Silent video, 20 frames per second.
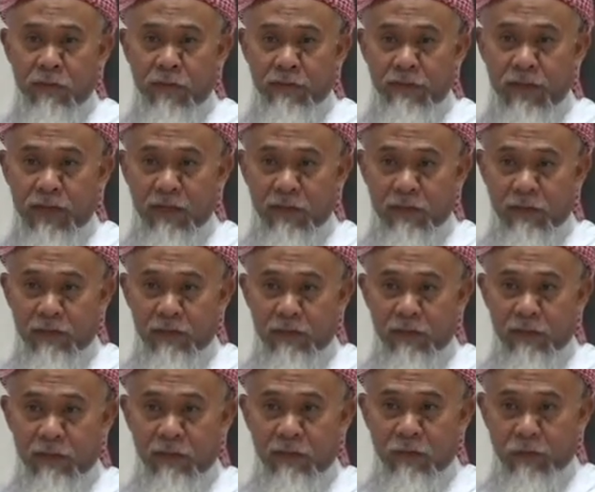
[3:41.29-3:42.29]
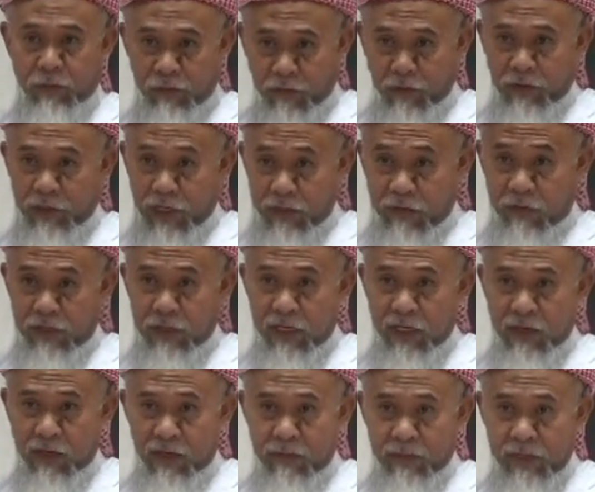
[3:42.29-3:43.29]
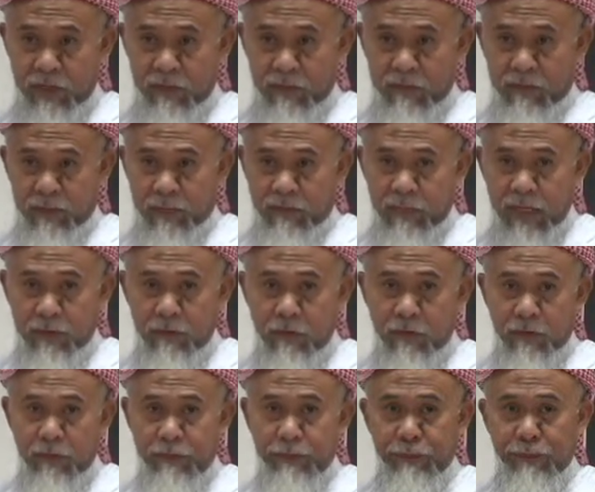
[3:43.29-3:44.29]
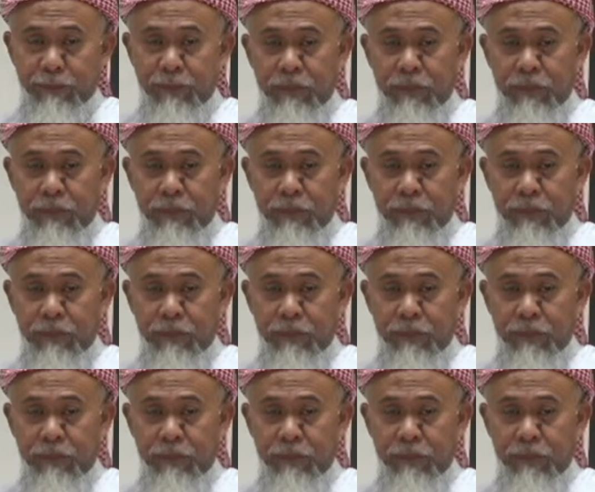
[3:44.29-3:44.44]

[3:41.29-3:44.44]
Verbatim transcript: Di ba? Totoo, nandun sa Bible.